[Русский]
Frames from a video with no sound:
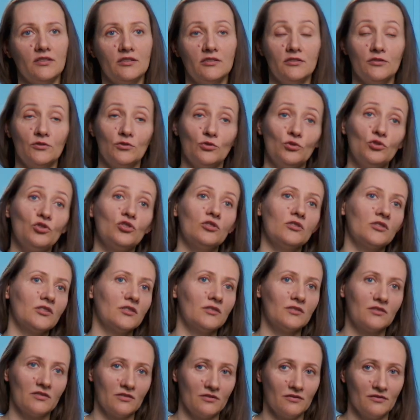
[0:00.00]
это тоже
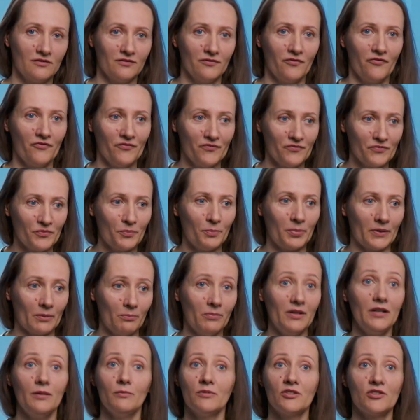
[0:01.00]

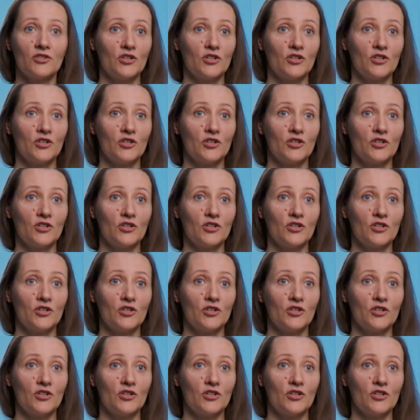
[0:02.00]
проблема,